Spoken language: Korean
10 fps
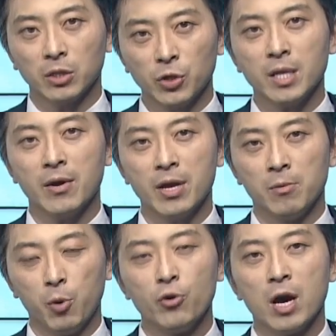최다 회원
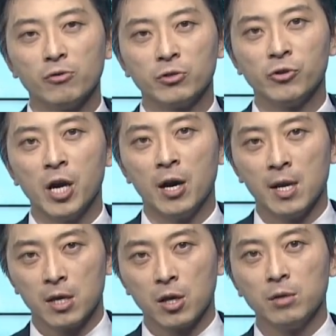보유하고 있고요.
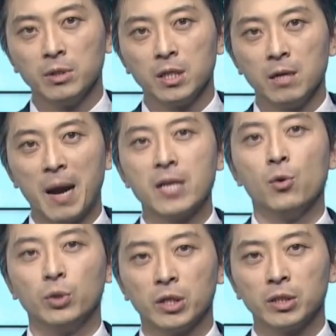여러분들 많이
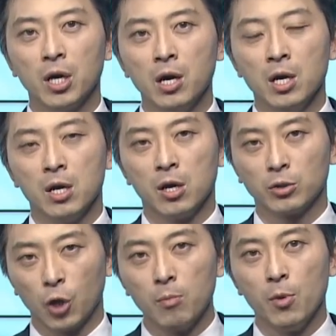오셔서
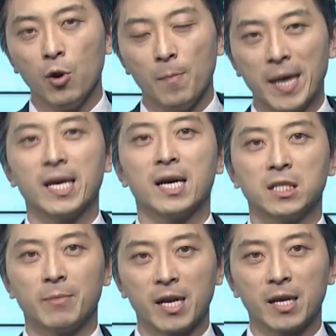정보
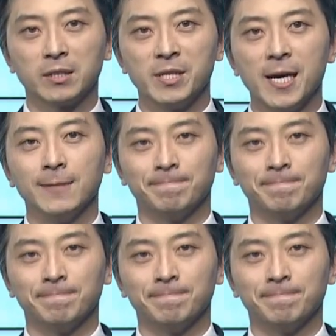받아가시기 바라겠습니다.